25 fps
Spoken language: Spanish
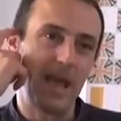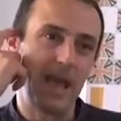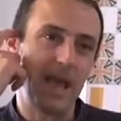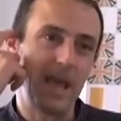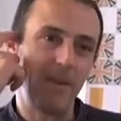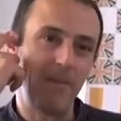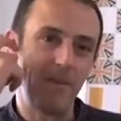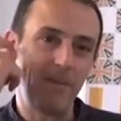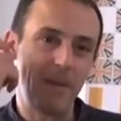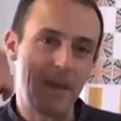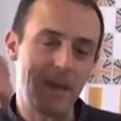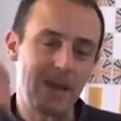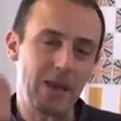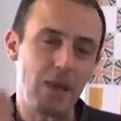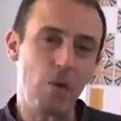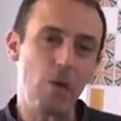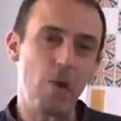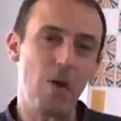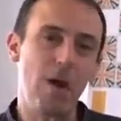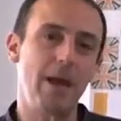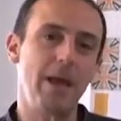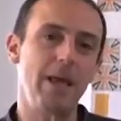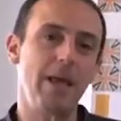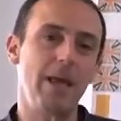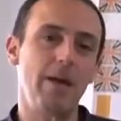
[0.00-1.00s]
En
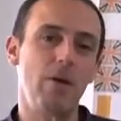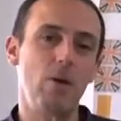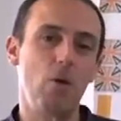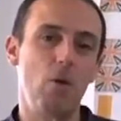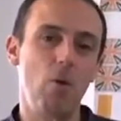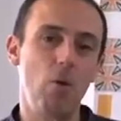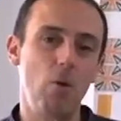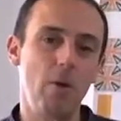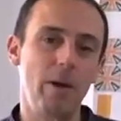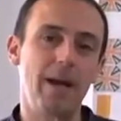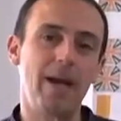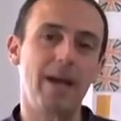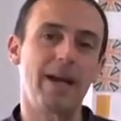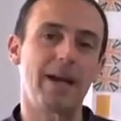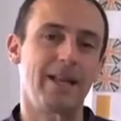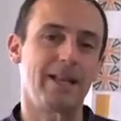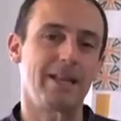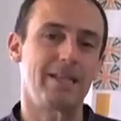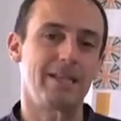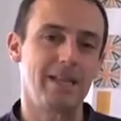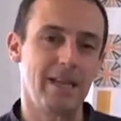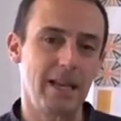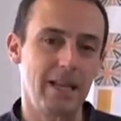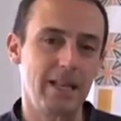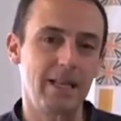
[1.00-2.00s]
México hay una
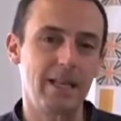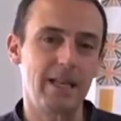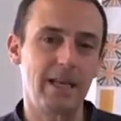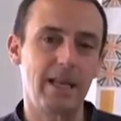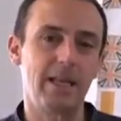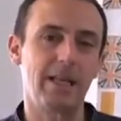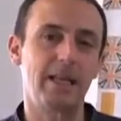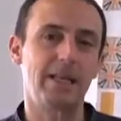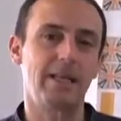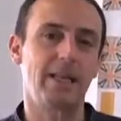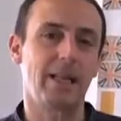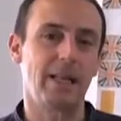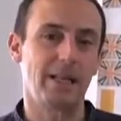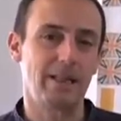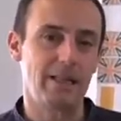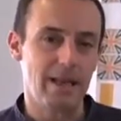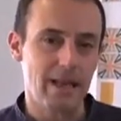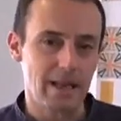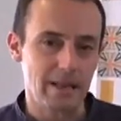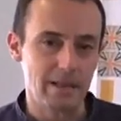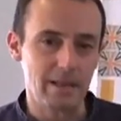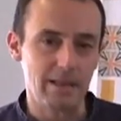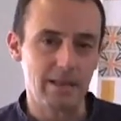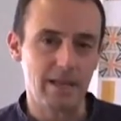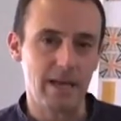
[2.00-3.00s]
creciente
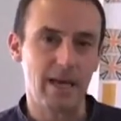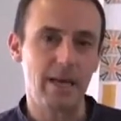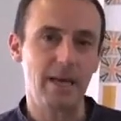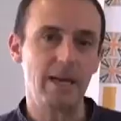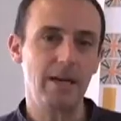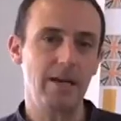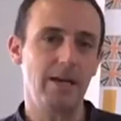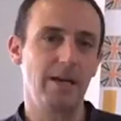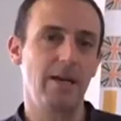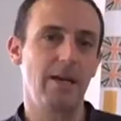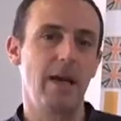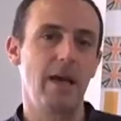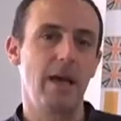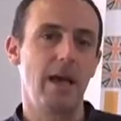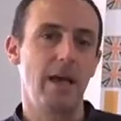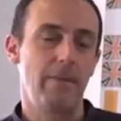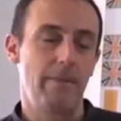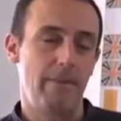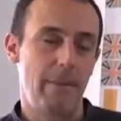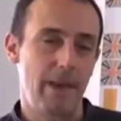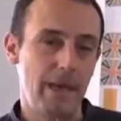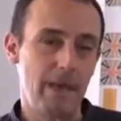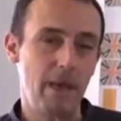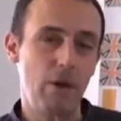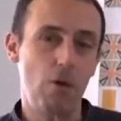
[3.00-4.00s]
tendencia.
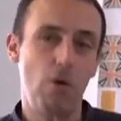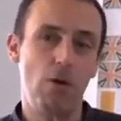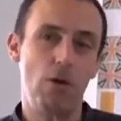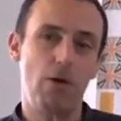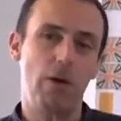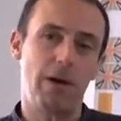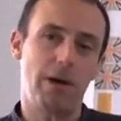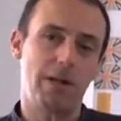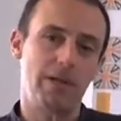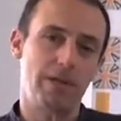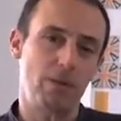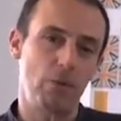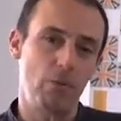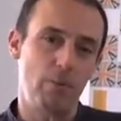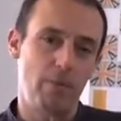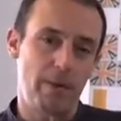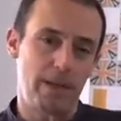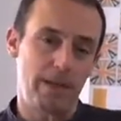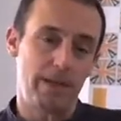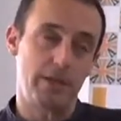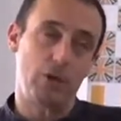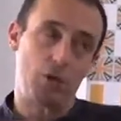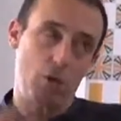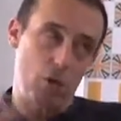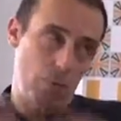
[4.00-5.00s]
México ha sido un
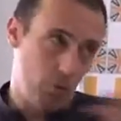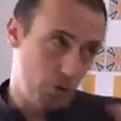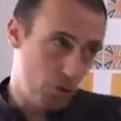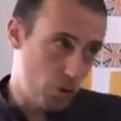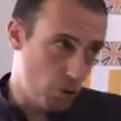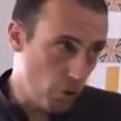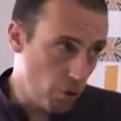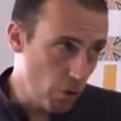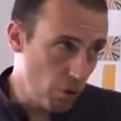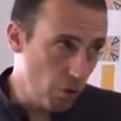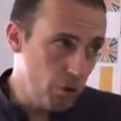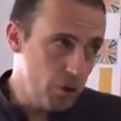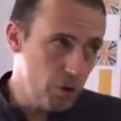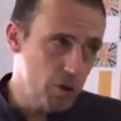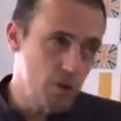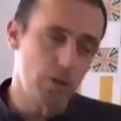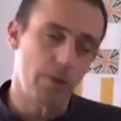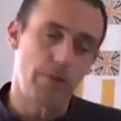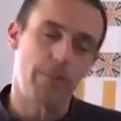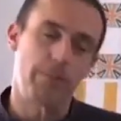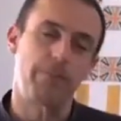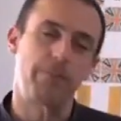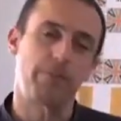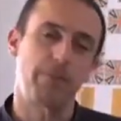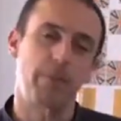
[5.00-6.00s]
país como todos,
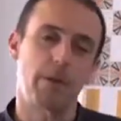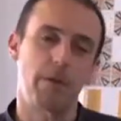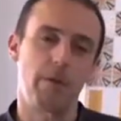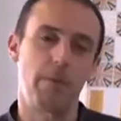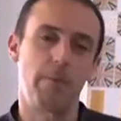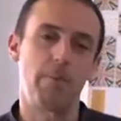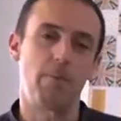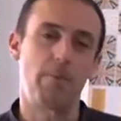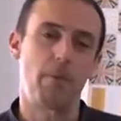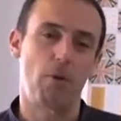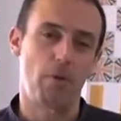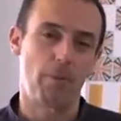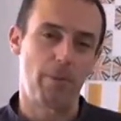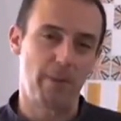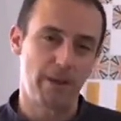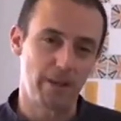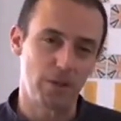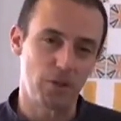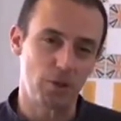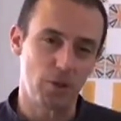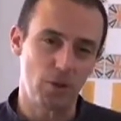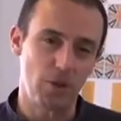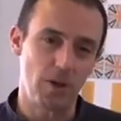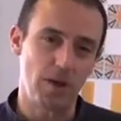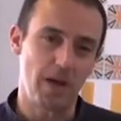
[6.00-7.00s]

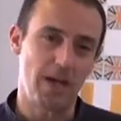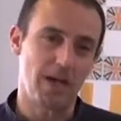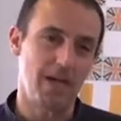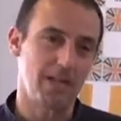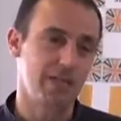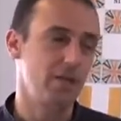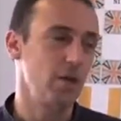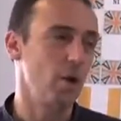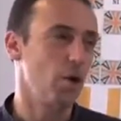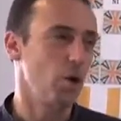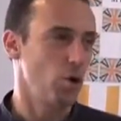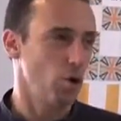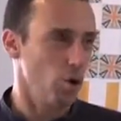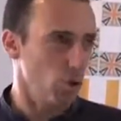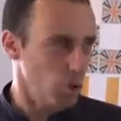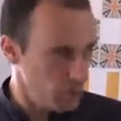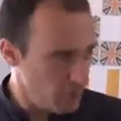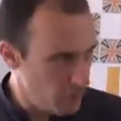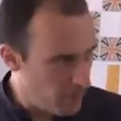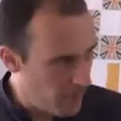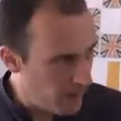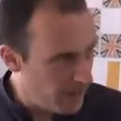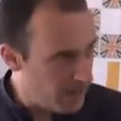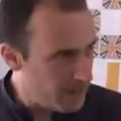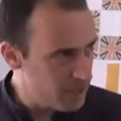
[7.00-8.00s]
propenso a las
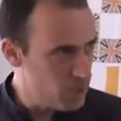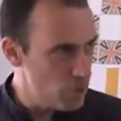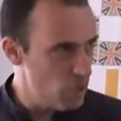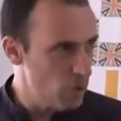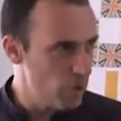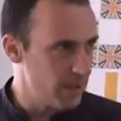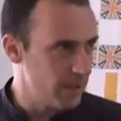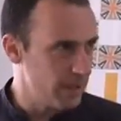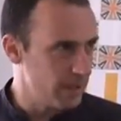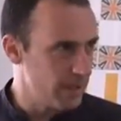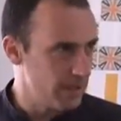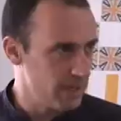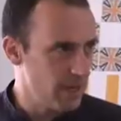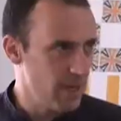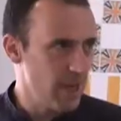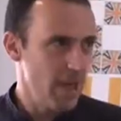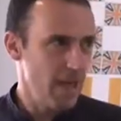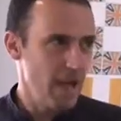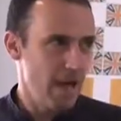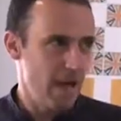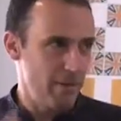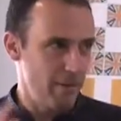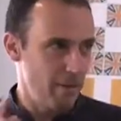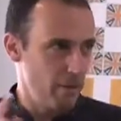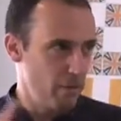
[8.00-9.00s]
conspiraciones.
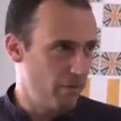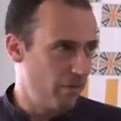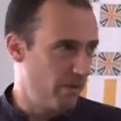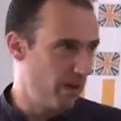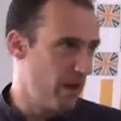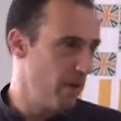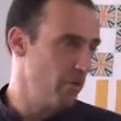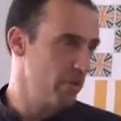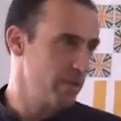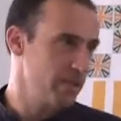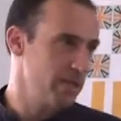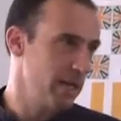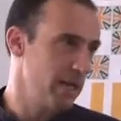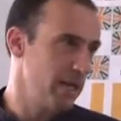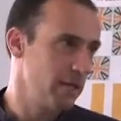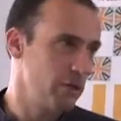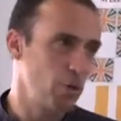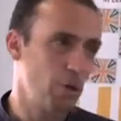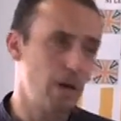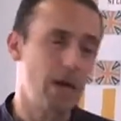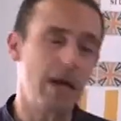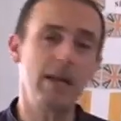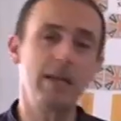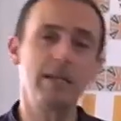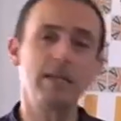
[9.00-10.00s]
Ha habido fraudes
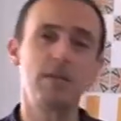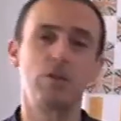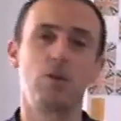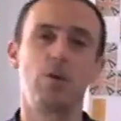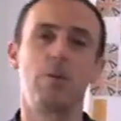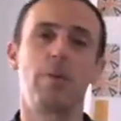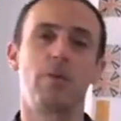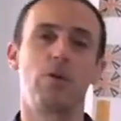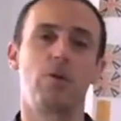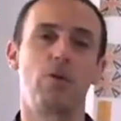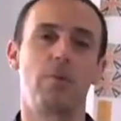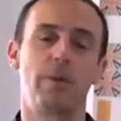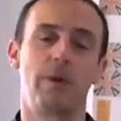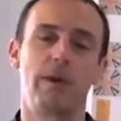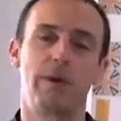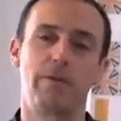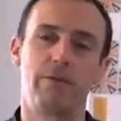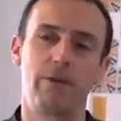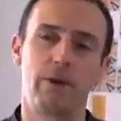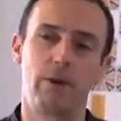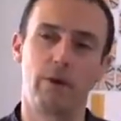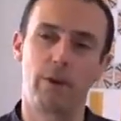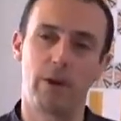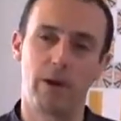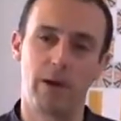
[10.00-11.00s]
electorales, no, me
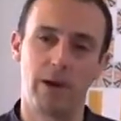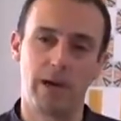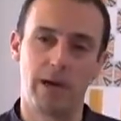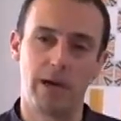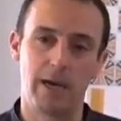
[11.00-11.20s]
refiero